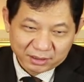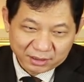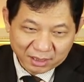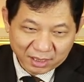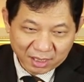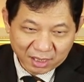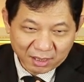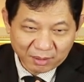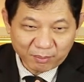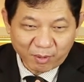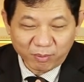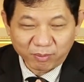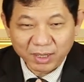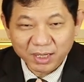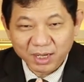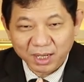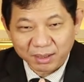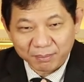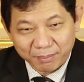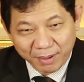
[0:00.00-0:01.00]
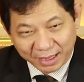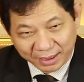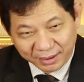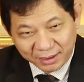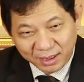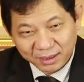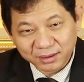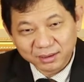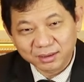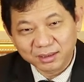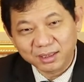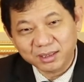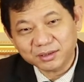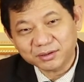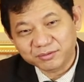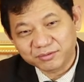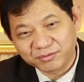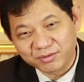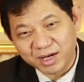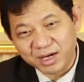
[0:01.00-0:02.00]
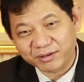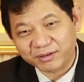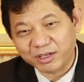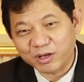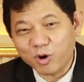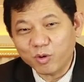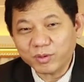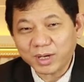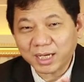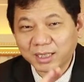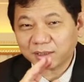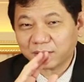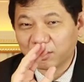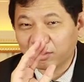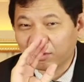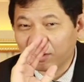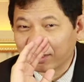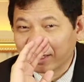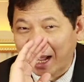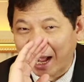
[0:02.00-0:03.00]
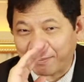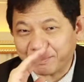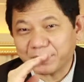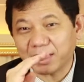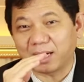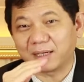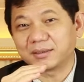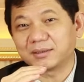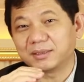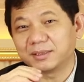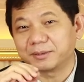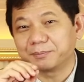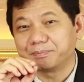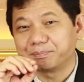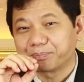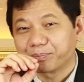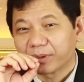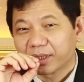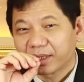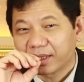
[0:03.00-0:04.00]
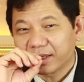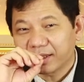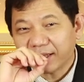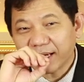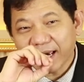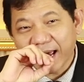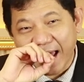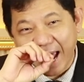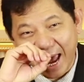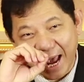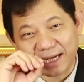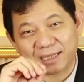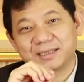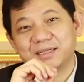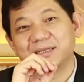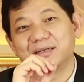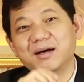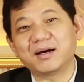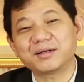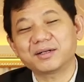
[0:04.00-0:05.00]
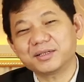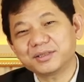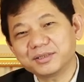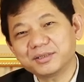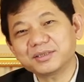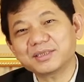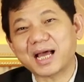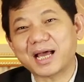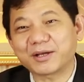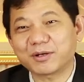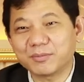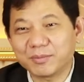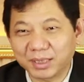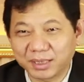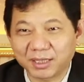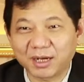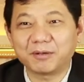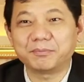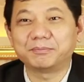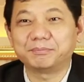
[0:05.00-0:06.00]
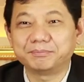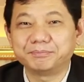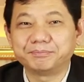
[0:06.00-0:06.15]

à, một cái lực mạnh hơn nữa về cái hố nách coi có cảm nhận được những cái hạt gì đó nó dưới tay của mình không